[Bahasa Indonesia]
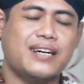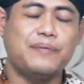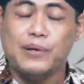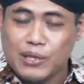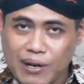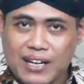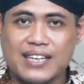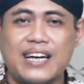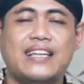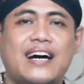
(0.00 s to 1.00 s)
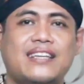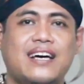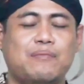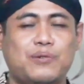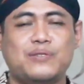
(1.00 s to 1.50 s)
kebetulan kedatangan
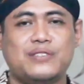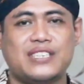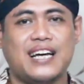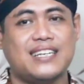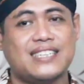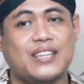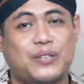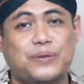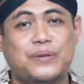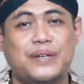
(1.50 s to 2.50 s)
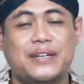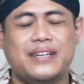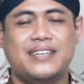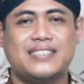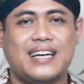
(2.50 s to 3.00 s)
tamu salah satu
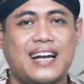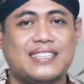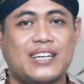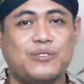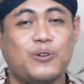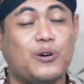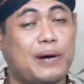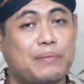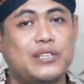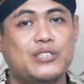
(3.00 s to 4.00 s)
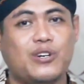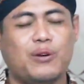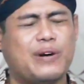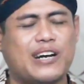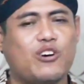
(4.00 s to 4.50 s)
salah satu korban pinjol
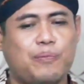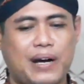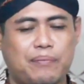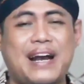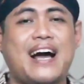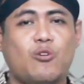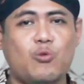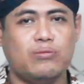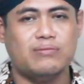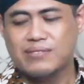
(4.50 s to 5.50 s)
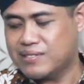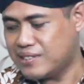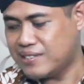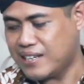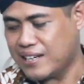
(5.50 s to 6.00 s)
bukan korban pelaku
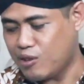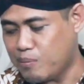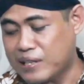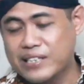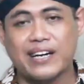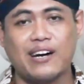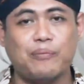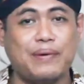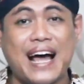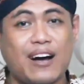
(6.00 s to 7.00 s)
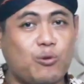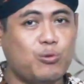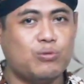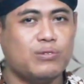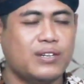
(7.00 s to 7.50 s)
lupa saya
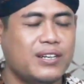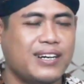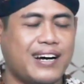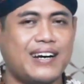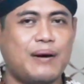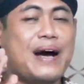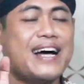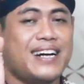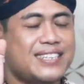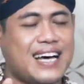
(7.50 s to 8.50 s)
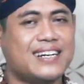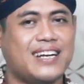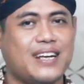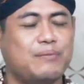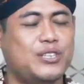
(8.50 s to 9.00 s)
pelaku karena apa anda
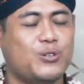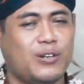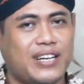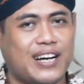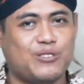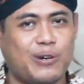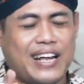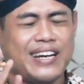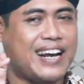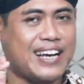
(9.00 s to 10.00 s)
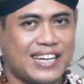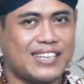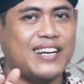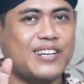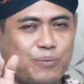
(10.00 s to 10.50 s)
sadar pinjolnya kecuali anda tidak
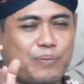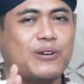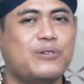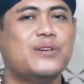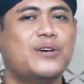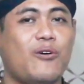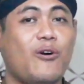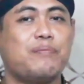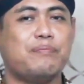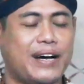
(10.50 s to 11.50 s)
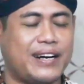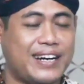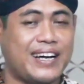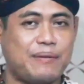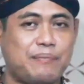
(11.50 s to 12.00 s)
sadar itu baru korban
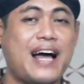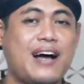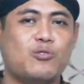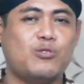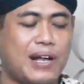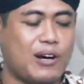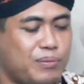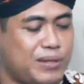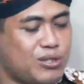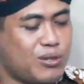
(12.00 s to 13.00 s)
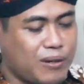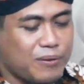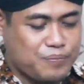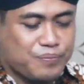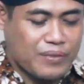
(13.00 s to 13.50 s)
anda kan pelaku pelaku pinjol
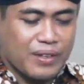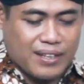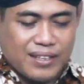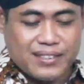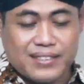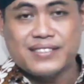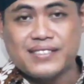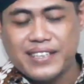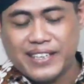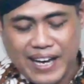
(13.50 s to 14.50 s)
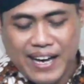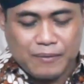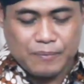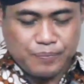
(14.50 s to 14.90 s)
ya